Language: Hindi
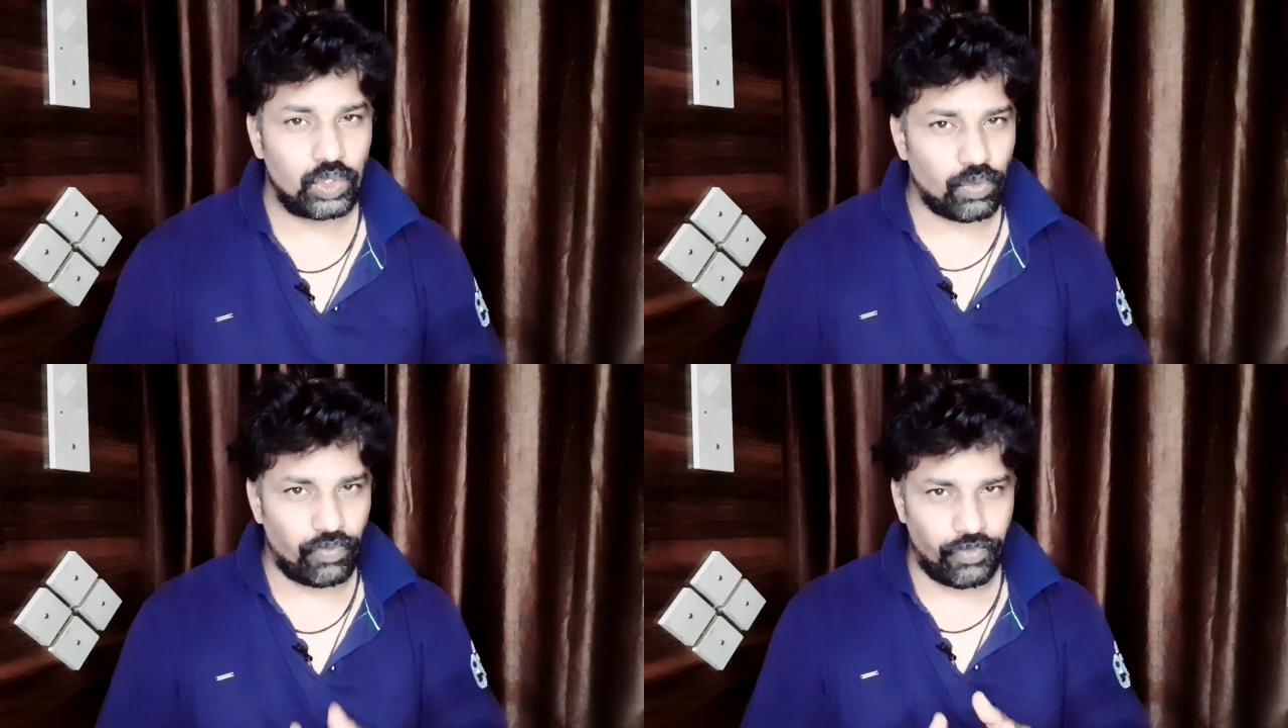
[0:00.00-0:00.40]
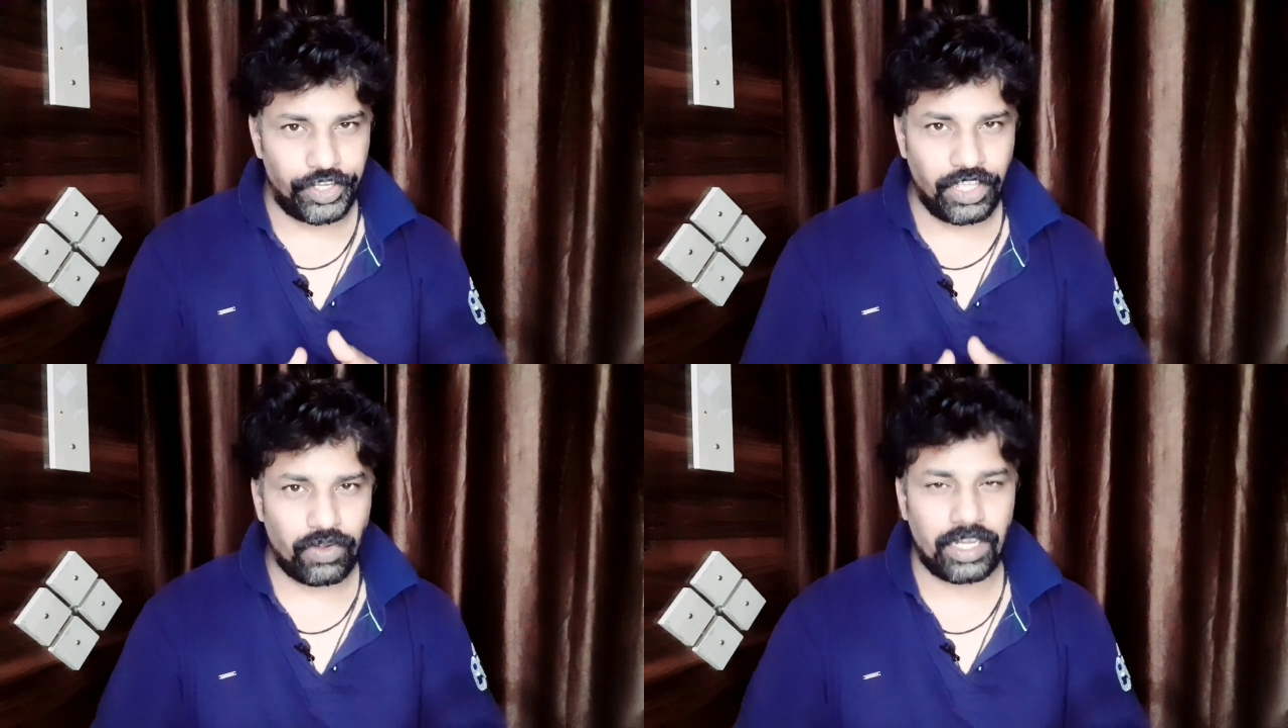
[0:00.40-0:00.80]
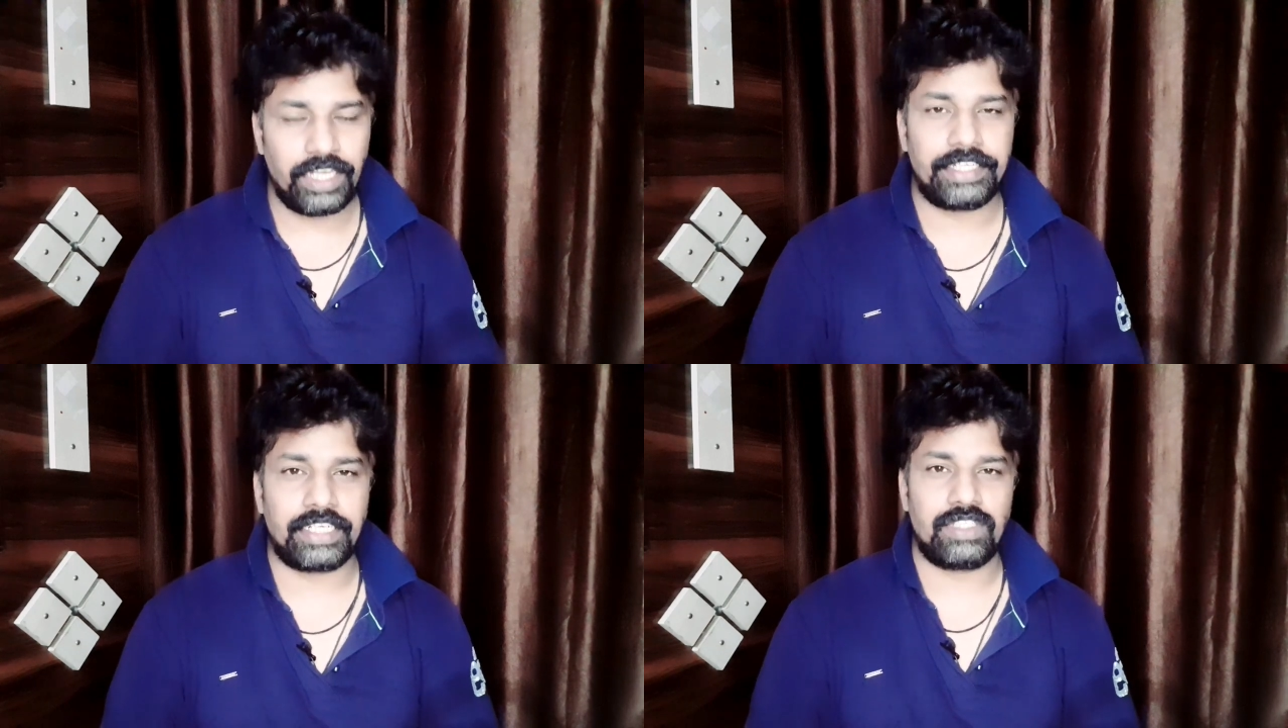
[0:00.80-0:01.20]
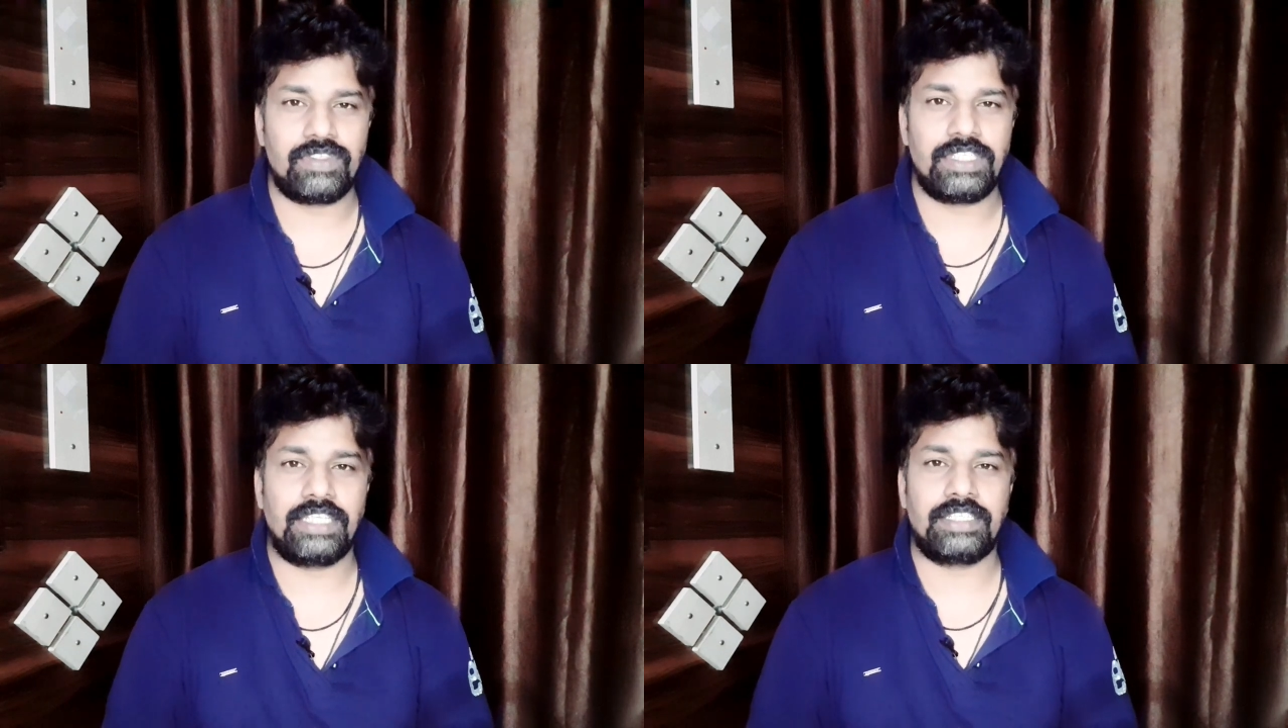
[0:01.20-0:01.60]
तो वीडियो को ना लेट करते
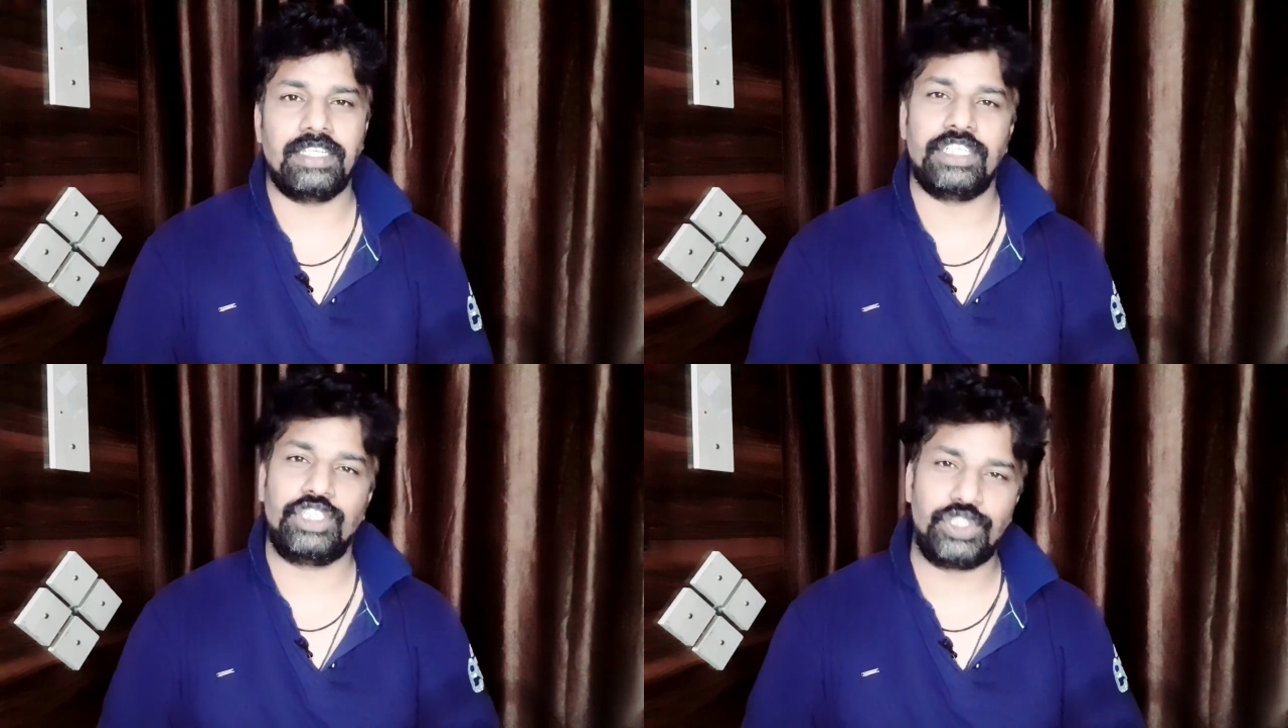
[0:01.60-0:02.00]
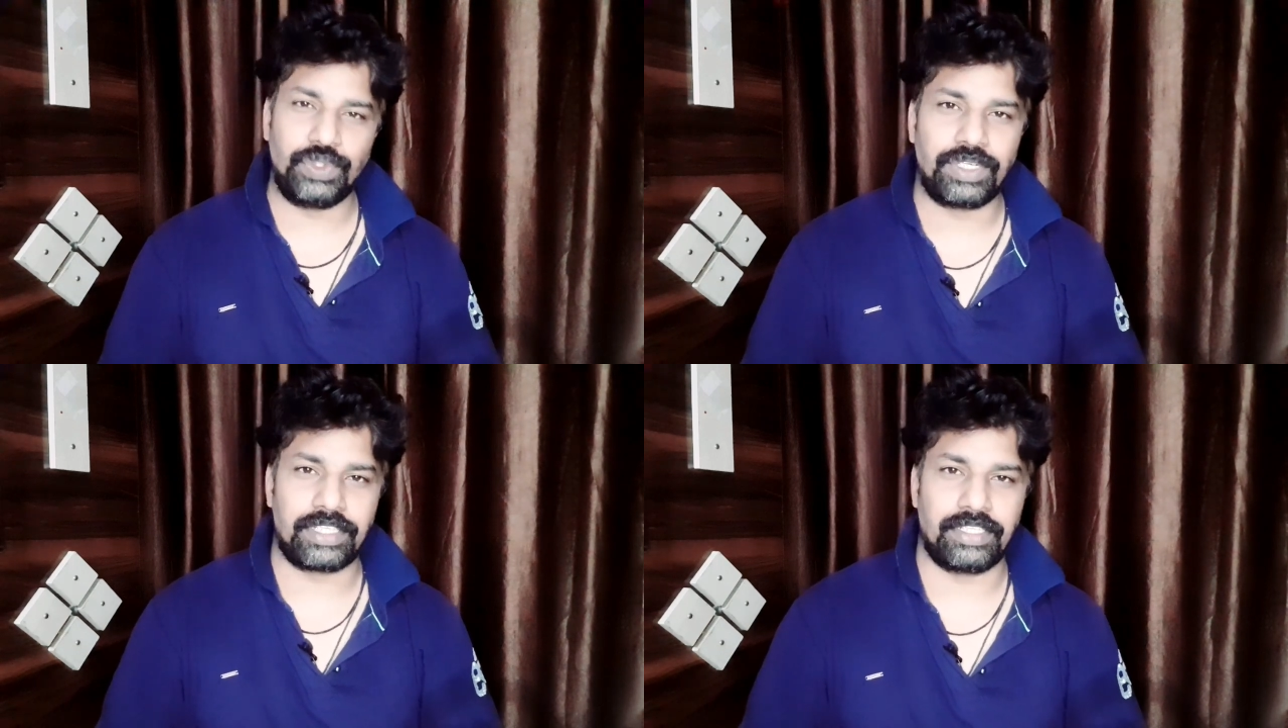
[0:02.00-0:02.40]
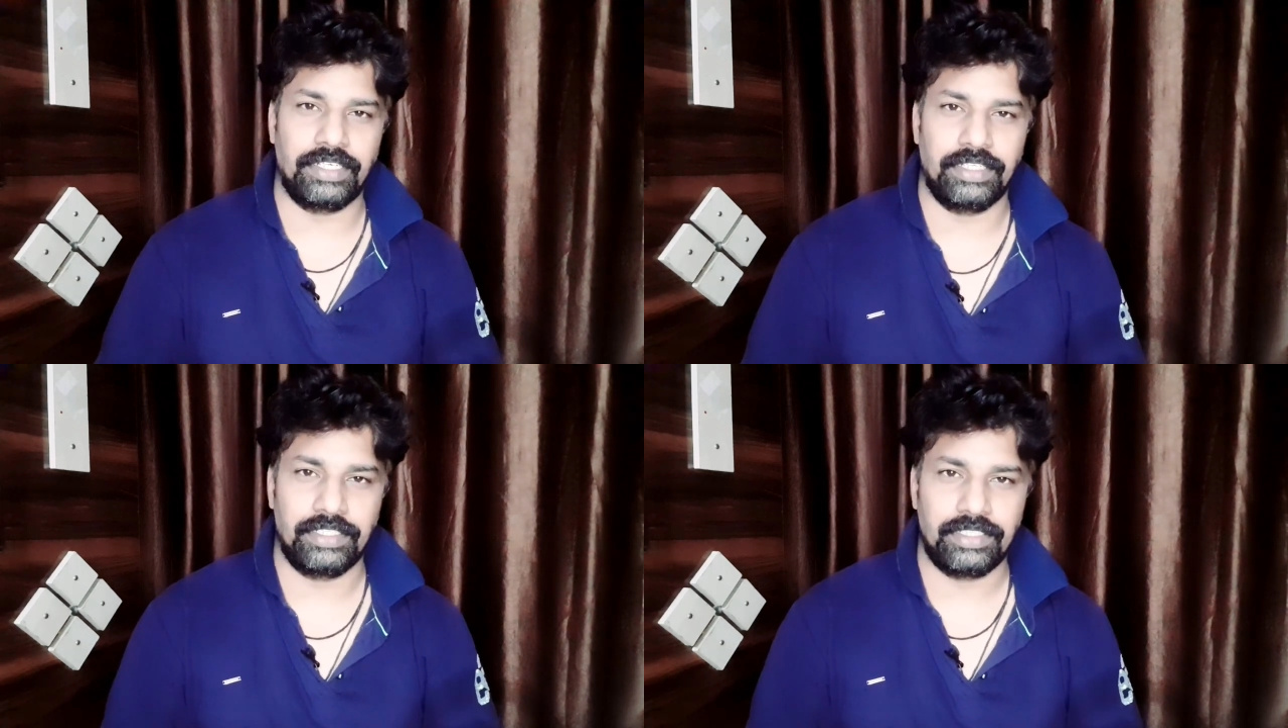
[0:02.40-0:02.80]
हुए सीधा चलिए शुरू करते हैं